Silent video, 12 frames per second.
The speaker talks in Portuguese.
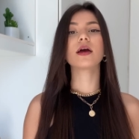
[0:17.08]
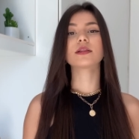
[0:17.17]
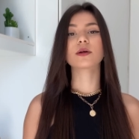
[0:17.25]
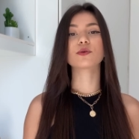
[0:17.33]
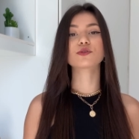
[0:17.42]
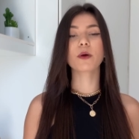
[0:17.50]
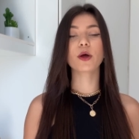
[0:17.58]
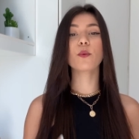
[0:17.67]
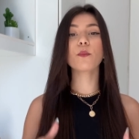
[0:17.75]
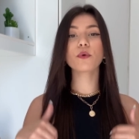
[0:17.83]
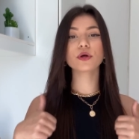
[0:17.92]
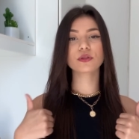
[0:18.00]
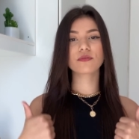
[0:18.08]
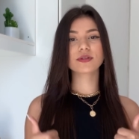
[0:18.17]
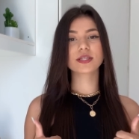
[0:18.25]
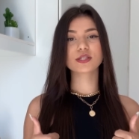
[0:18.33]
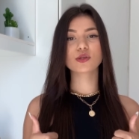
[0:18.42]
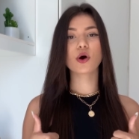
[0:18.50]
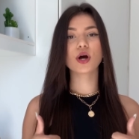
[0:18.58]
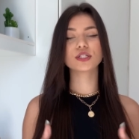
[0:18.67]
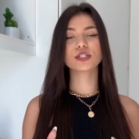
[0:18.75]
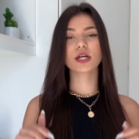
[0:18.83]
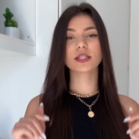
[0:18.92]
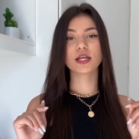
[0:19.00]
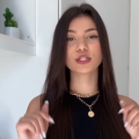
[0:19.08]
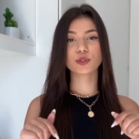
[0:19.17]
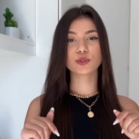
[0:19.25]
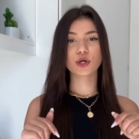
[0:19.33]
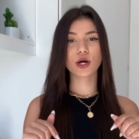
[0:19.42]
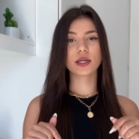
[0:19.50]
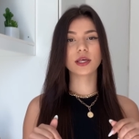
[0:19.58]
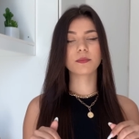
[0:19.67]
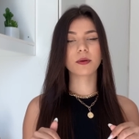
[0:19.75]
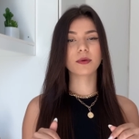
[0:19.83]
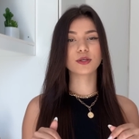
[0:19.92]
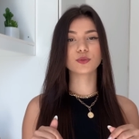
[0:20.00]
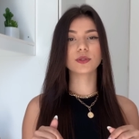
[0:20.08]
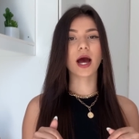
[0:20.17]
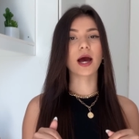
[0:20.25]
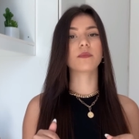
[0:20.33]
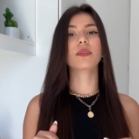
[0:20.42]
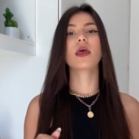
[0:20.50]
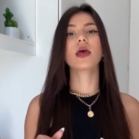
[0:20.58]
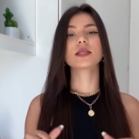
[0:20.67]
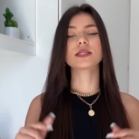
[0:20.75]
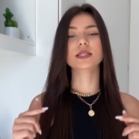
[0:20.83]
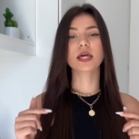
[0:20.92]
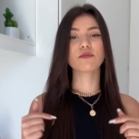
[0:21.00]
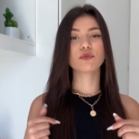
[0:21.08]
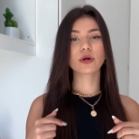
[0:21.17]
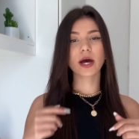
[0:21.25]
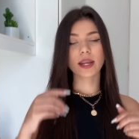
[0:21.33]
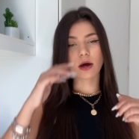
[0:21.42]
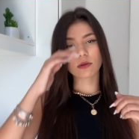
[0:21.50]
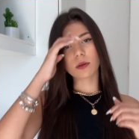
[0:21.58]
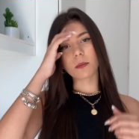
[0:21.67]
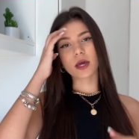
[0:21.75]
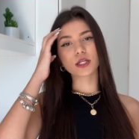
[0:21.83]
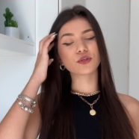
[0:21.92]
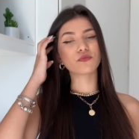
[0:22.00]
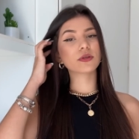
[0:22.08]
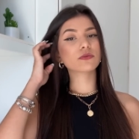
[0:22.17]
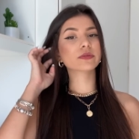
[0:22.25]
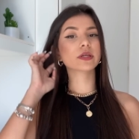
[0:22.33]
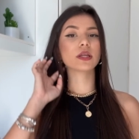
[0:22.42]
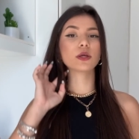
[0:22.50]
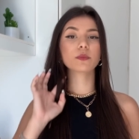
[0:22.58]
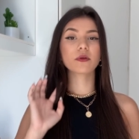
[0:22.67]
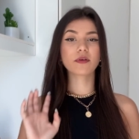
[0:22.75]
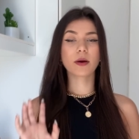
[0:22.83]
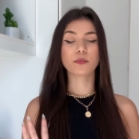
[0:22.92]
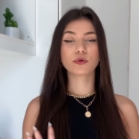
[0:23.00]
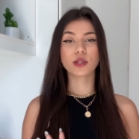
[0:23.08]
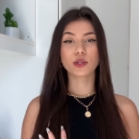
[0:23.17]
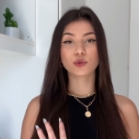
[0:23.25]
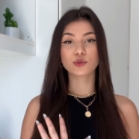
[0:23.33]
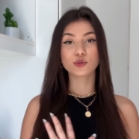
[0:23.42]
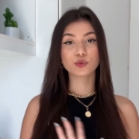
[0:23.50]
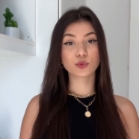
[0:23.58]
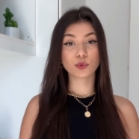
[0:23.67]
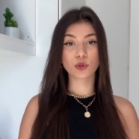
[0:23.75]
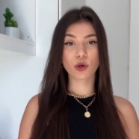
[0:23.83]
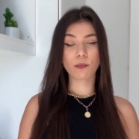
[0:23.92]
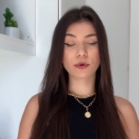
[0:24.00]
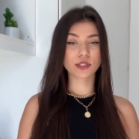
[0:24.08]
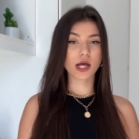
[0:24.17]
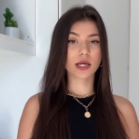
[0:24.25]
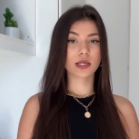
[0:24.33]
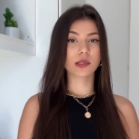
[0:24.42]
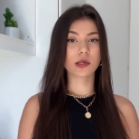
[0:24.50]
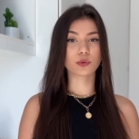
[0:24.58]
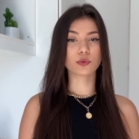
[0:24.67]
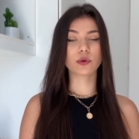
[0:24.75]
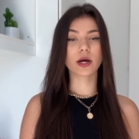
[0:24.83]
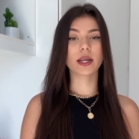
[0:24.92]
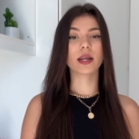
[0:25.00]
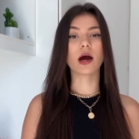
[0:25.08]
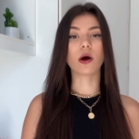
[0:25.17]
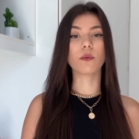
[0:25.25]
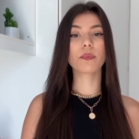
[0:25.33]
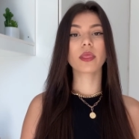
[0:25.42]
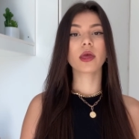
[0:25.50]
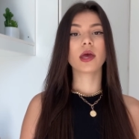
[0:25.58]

Então espero muito que vocês gostem, já deixem um joinha pra me ajudar. Se inscrevam no canal também, ativem o sininho pra ficar por dentro de tudo que eu postar aqui dentro do canal.